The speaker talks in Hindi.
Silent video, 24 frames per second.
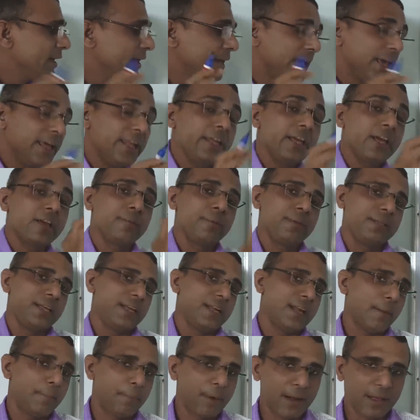एरियर भी
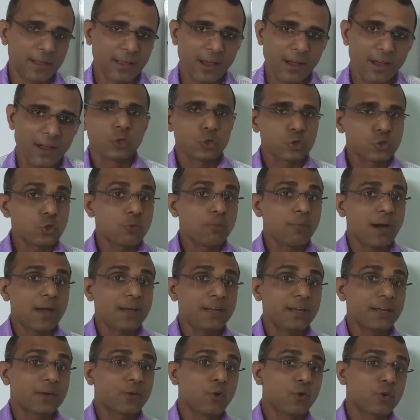देना पड़ेगा दोस्तों
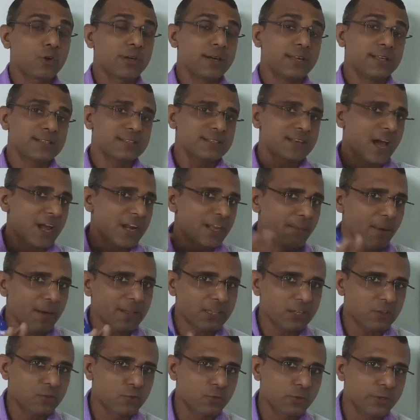माननीय कोर्ट ने सारी
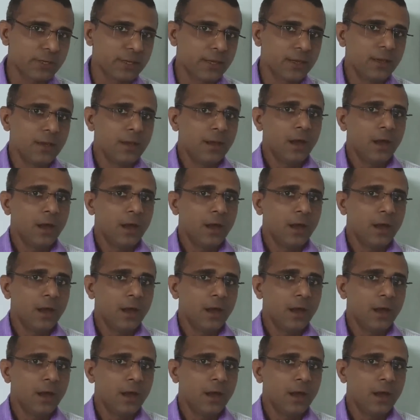बातें सुनी